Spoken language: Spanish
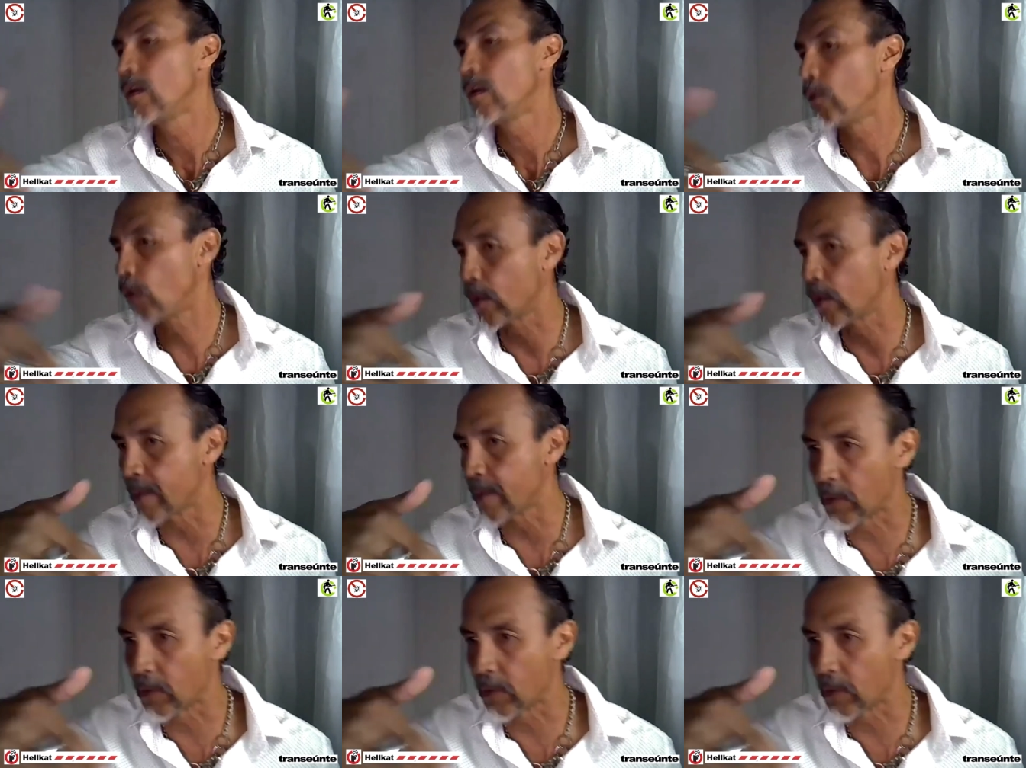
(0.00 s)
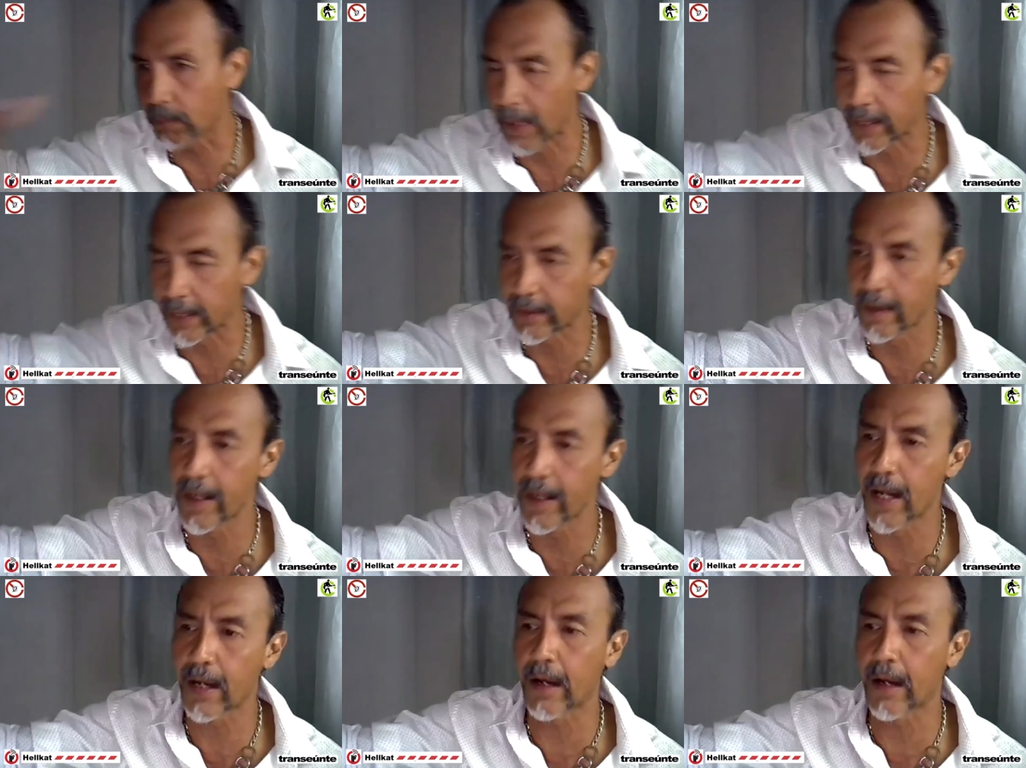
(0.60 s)
formamos parte
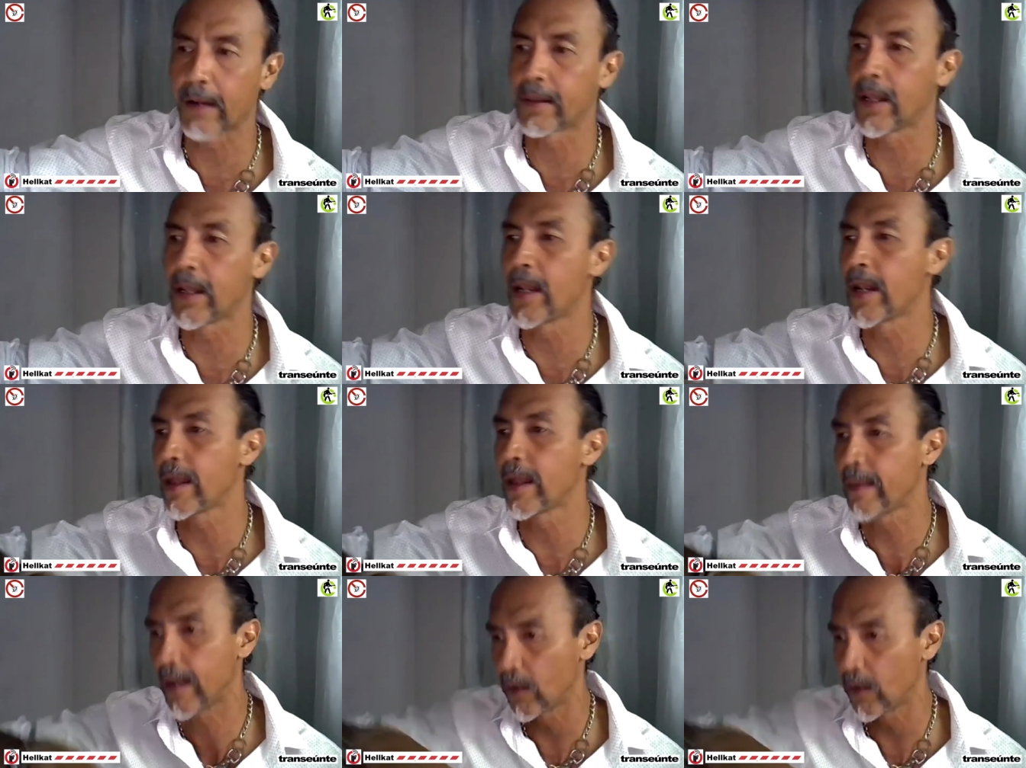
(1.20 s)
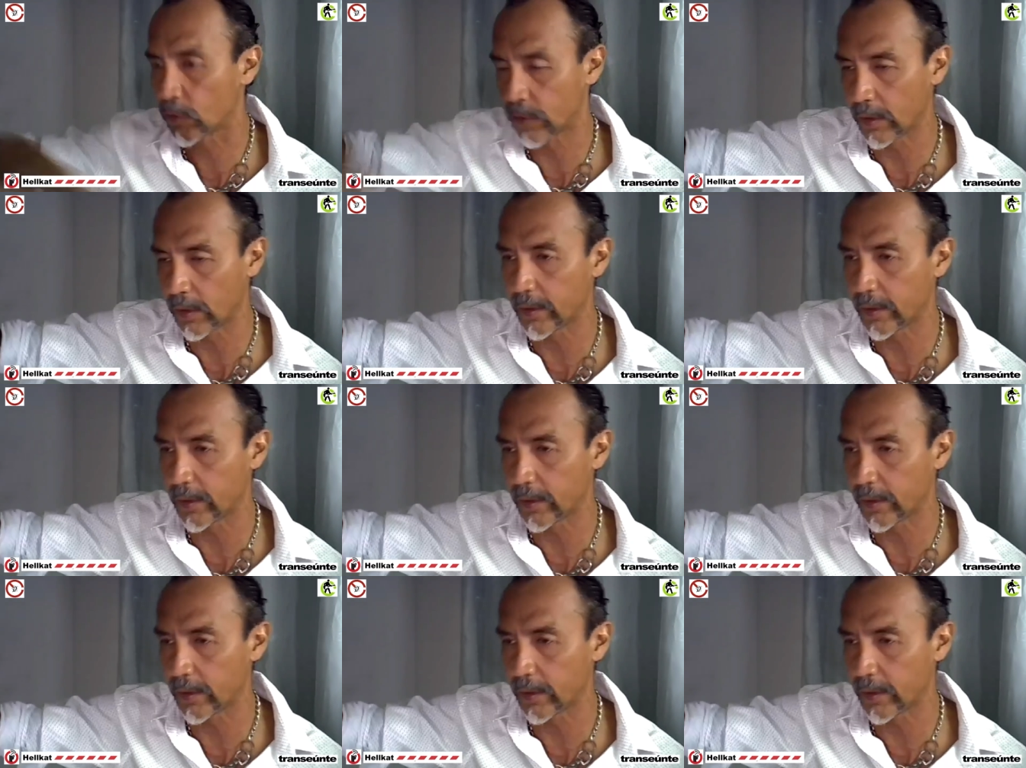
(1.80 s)
de la cartelera de los,